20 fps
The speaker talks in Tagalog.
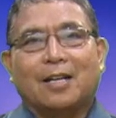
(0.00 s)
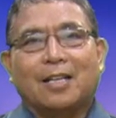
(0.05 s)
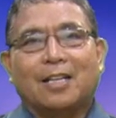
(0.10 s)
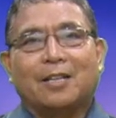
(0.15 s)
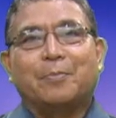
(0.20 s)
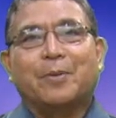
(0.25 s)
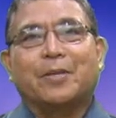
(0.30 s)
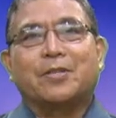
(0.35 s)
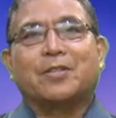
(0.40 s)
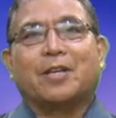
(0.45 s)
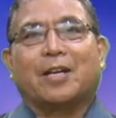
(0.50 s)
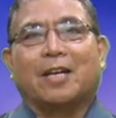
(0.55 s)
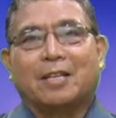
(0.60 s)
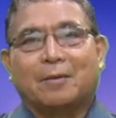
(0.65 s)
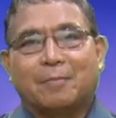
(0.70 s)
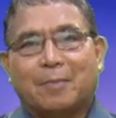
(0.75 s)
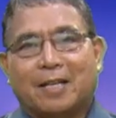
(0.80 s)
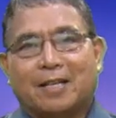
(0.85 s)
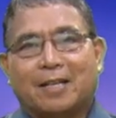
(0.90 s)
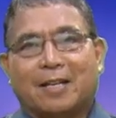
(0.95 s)
ah, alipin sa
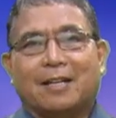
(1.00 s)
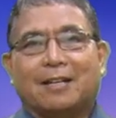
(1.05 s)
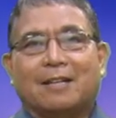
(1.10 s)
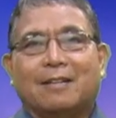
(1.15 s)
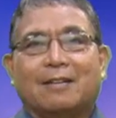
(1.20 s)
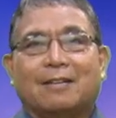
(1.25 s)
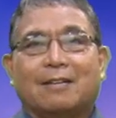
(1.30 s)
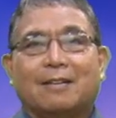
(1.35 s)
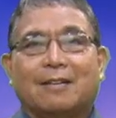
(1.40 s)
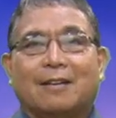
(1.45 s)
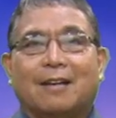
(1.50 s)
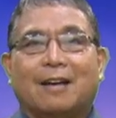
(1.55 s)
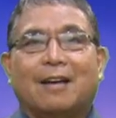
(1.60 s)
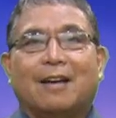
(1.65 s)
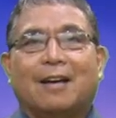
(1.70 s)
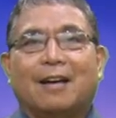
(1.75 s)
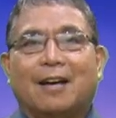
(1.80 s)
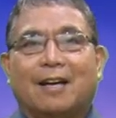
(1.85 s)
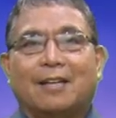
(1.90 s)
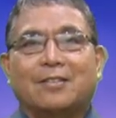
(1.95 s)
kayamanan
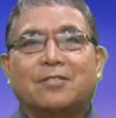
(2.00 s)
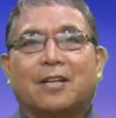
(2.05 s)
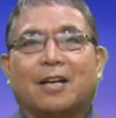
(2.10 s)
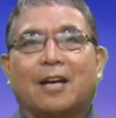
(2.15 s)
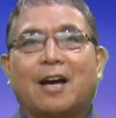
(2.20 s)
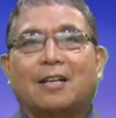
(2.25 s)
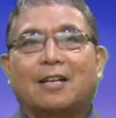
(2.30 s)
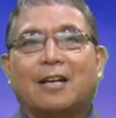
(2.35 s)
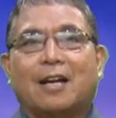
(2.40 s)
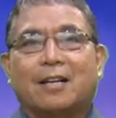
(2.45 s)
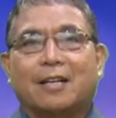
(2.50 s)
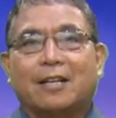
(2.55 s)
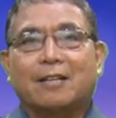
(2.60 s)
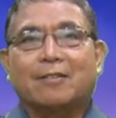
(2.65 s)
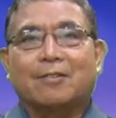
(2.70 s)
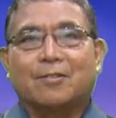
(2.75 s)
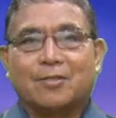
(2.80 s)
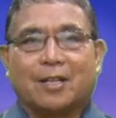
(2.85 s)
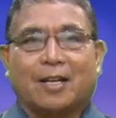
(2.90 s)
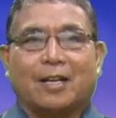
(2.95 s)
ay sagana
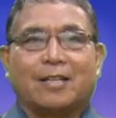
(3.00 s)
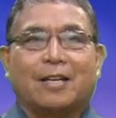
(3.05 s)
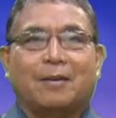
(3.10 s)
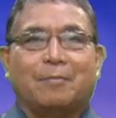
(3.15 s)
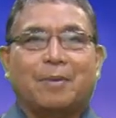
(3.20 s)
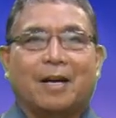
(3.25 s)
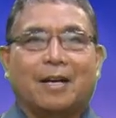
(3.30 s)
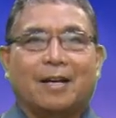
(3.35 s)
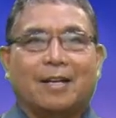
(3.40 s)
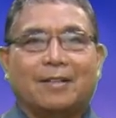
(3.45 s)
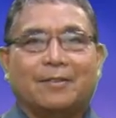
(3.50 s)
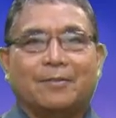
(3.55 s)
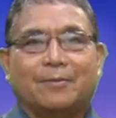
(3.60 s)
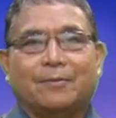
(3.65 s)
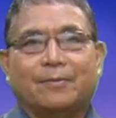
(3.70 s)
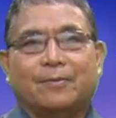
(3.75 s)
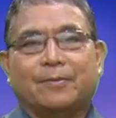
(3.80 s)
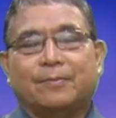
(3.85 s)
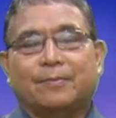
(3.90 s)
rin sa kayabangan.